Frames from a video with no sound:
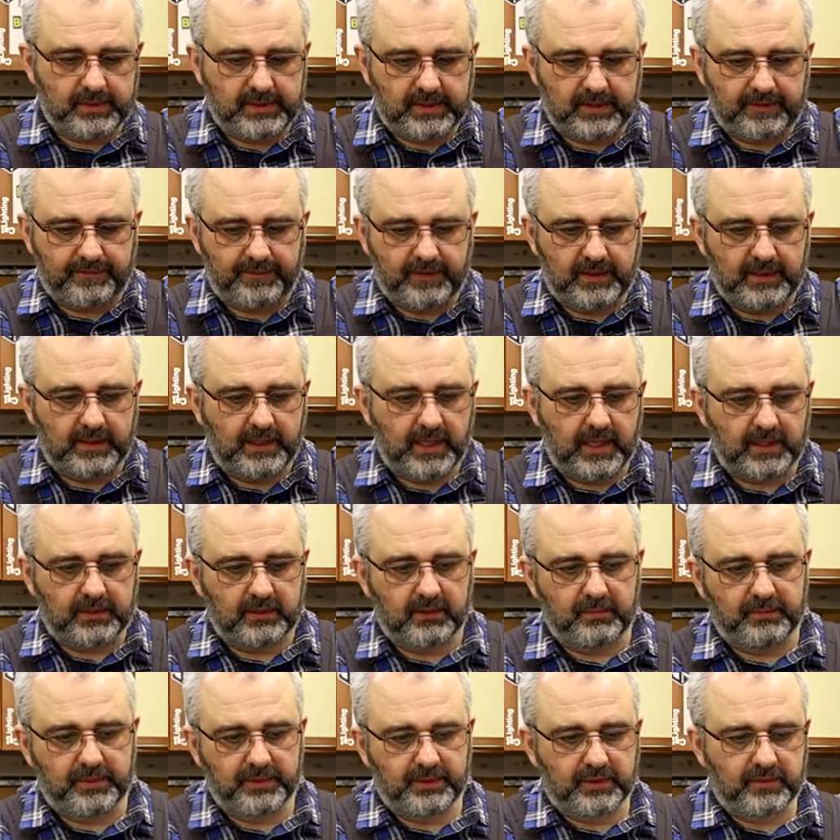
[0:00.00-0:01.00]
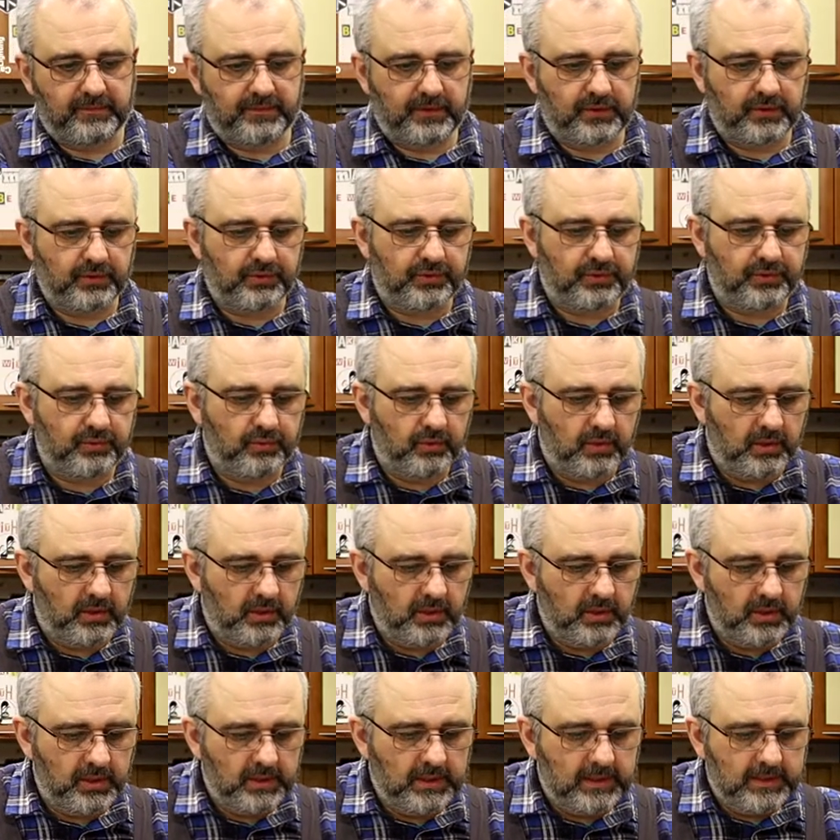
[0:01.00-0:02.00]
za chwilę jak to będzie
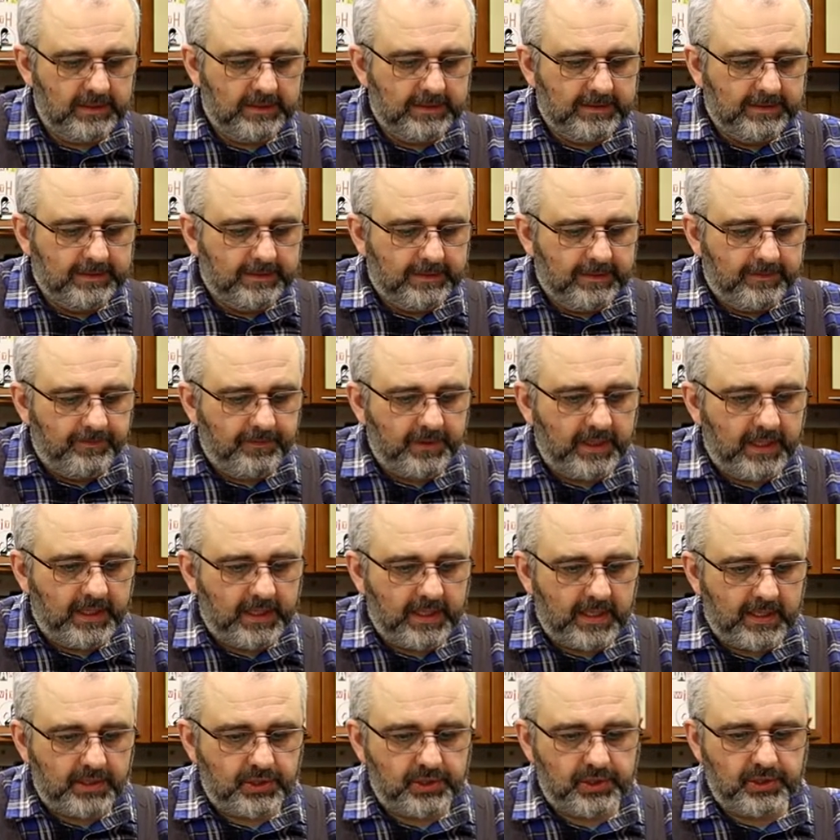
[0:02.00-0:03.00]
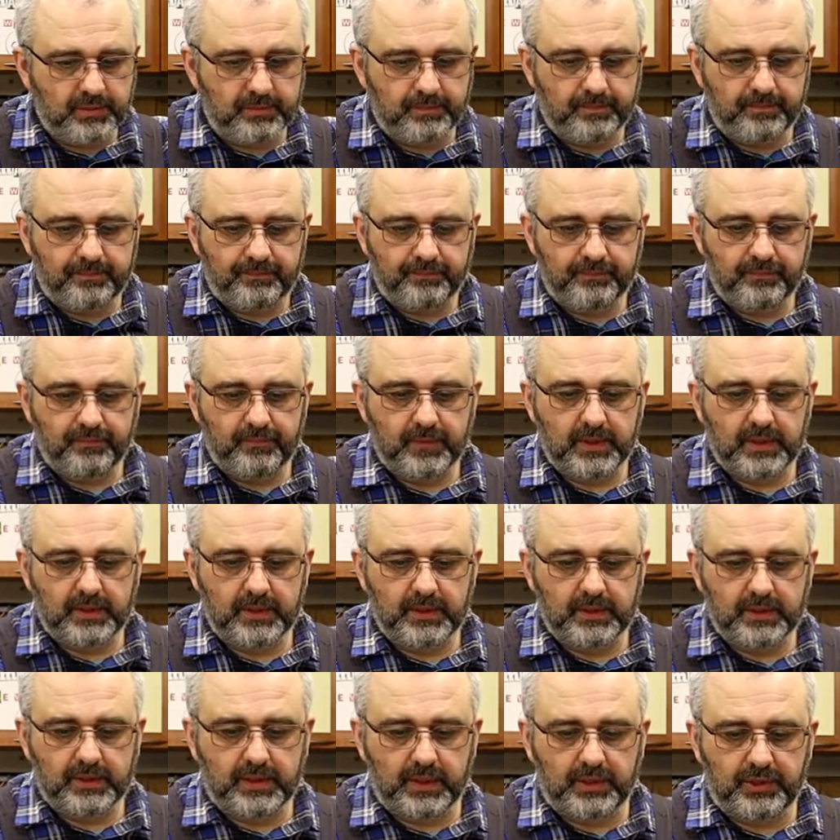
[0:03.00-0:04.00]
wychodziło na naszym
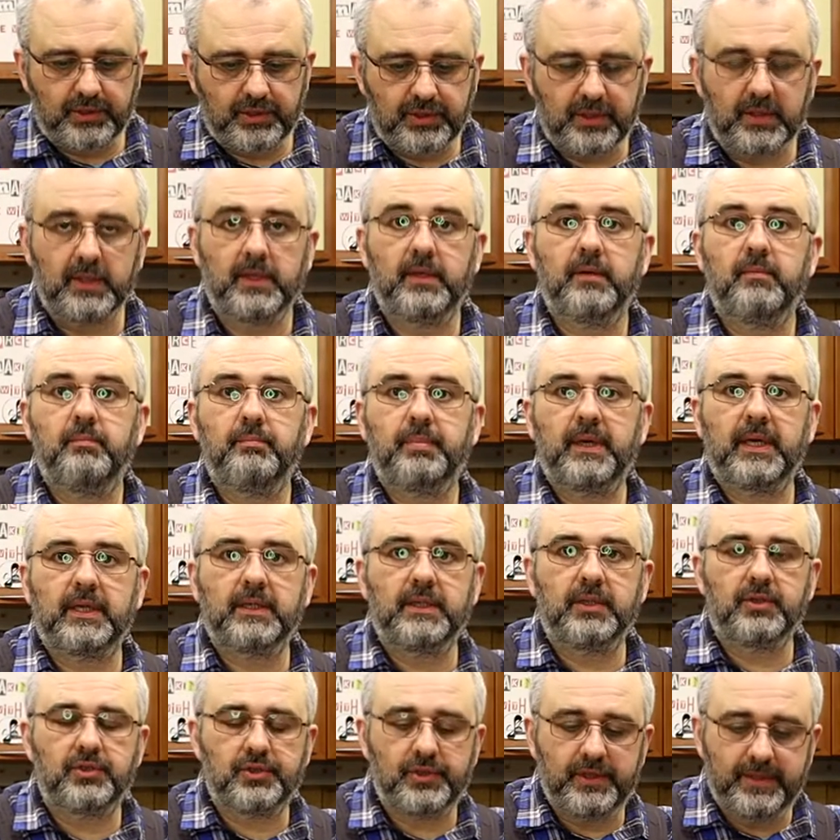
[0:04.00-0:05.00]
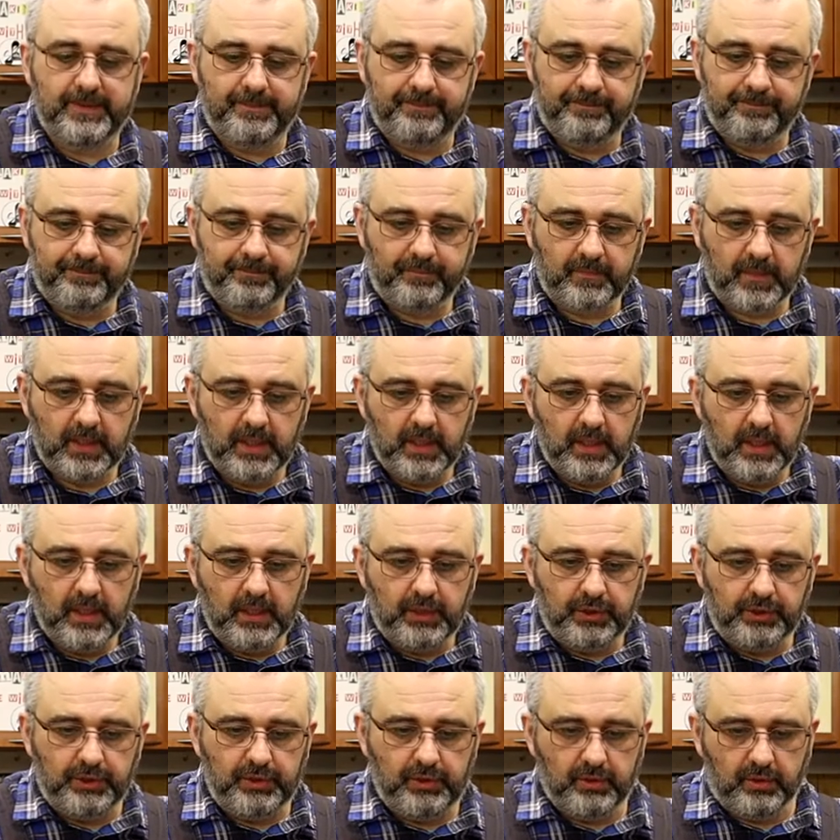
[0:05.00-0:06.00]
e, teście praktycznym.
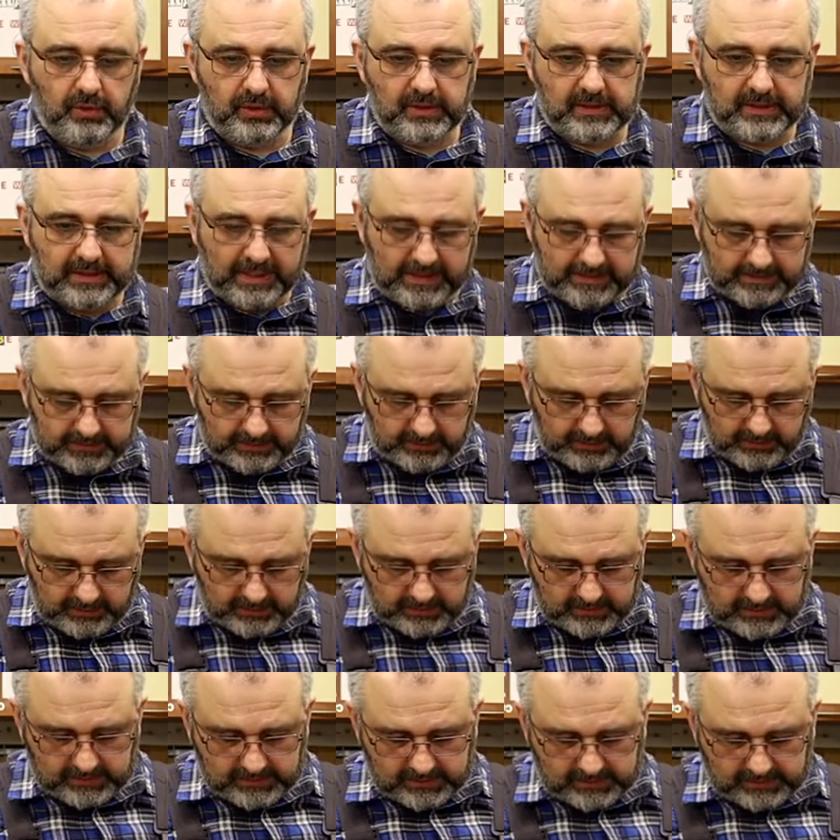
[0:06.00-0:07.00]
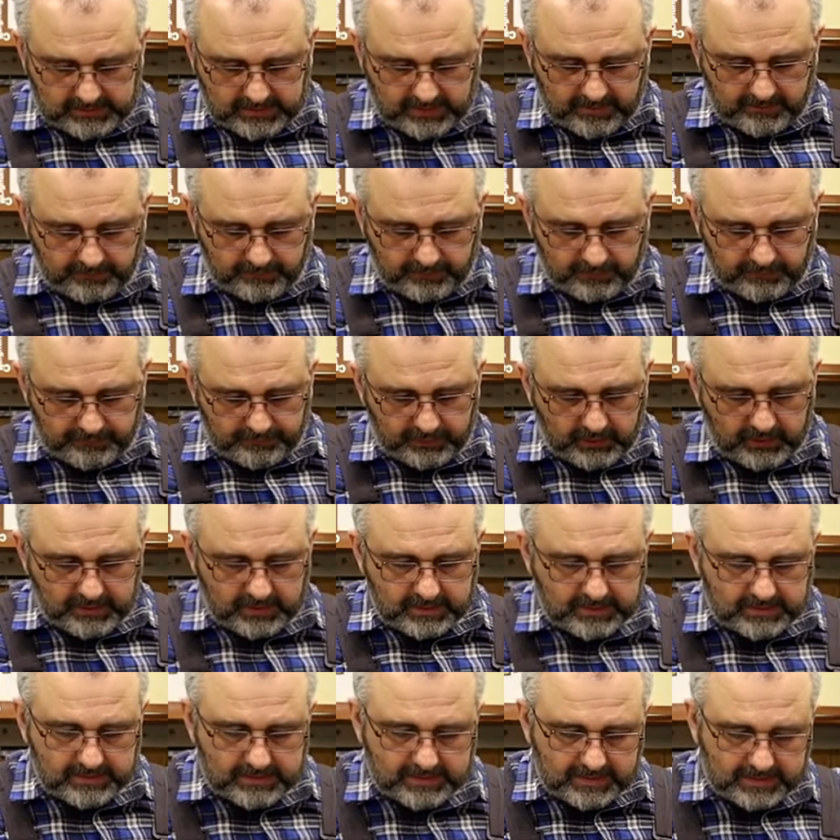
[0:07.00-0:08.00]
I ostatni z zestawów to
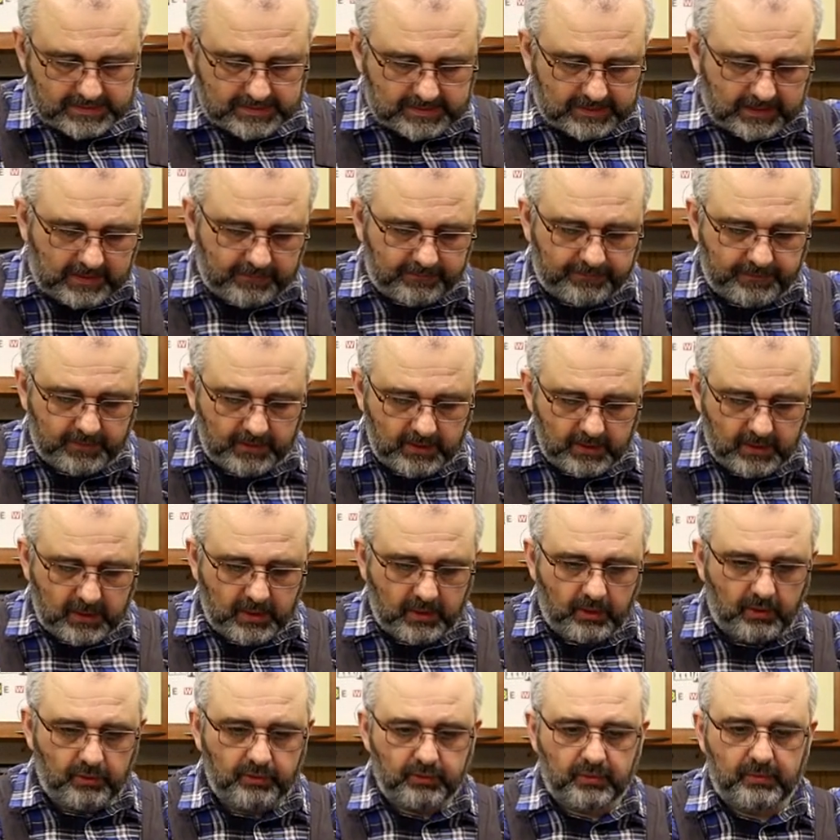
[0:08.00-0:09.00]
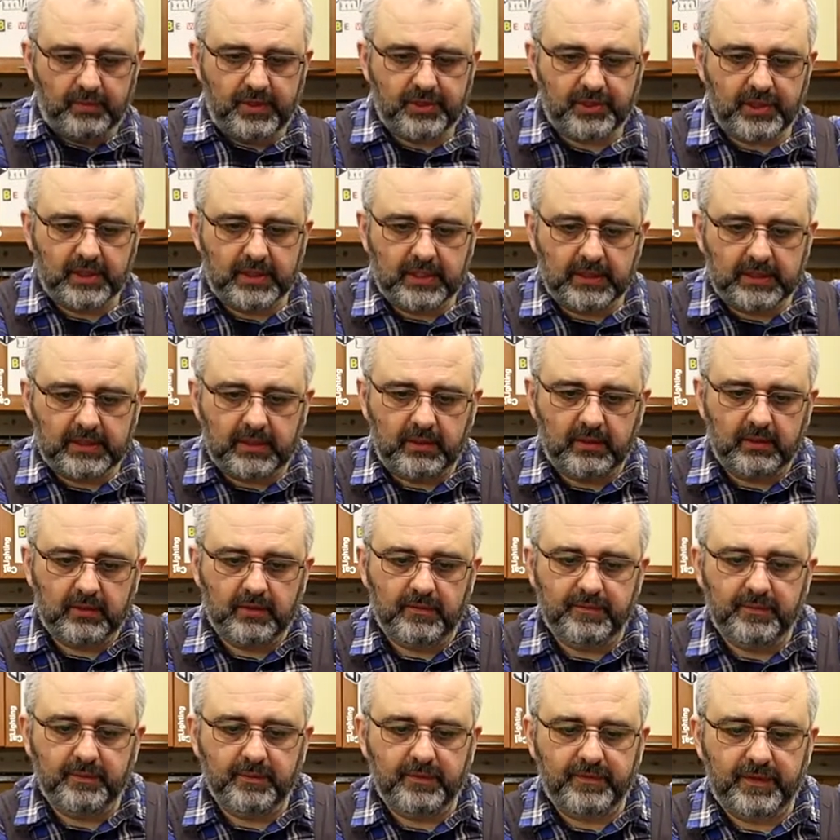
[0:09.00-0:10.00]
jest zestaw o numerze
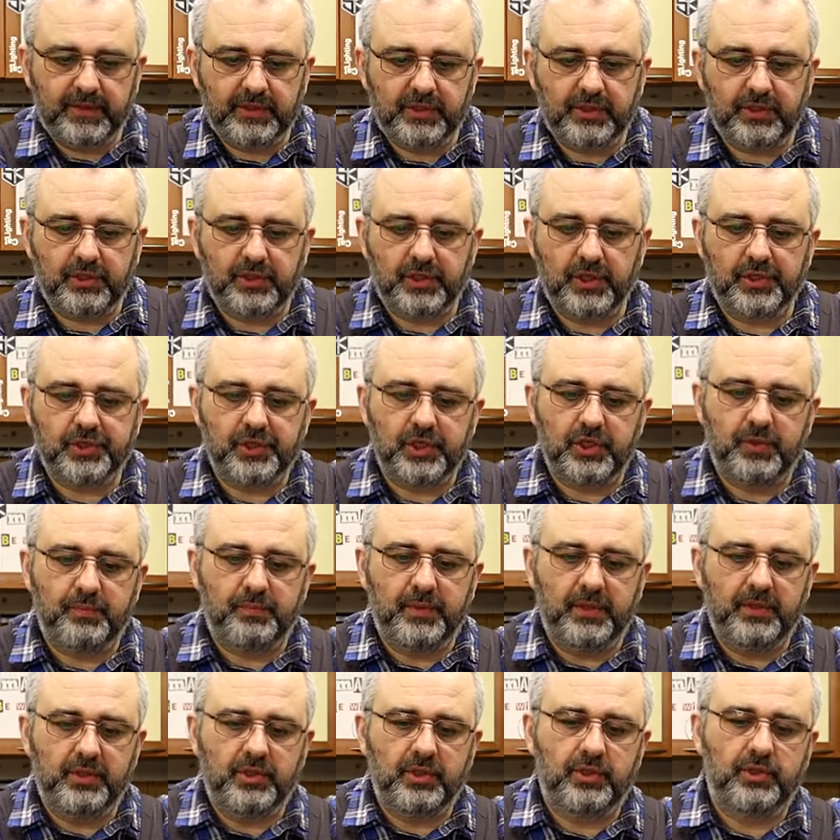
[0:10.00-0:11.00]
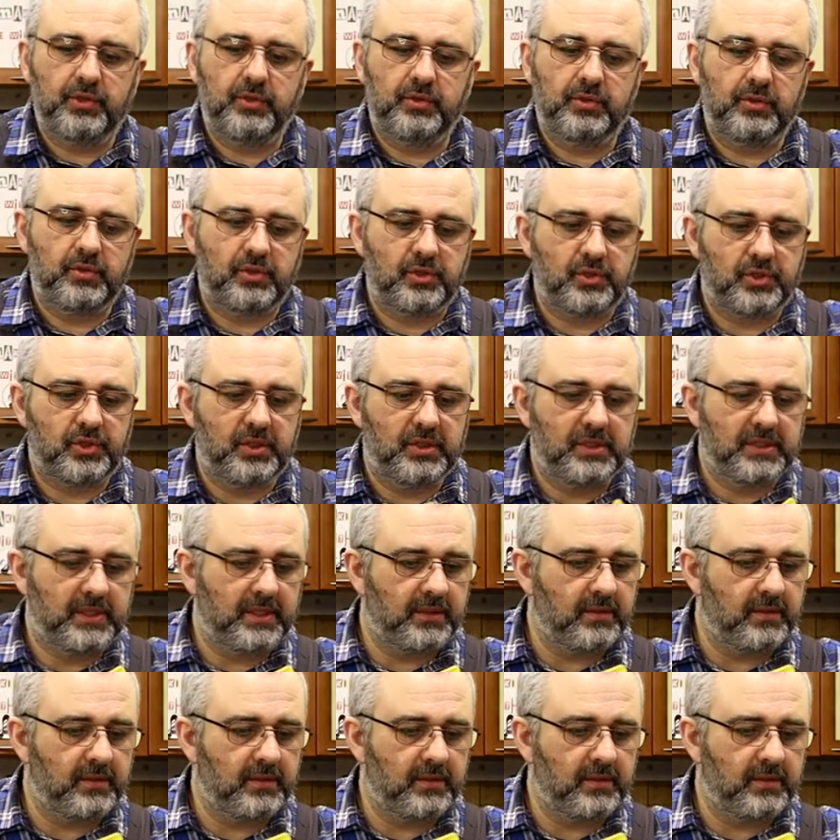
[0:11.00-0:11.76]
katalogowym 2653000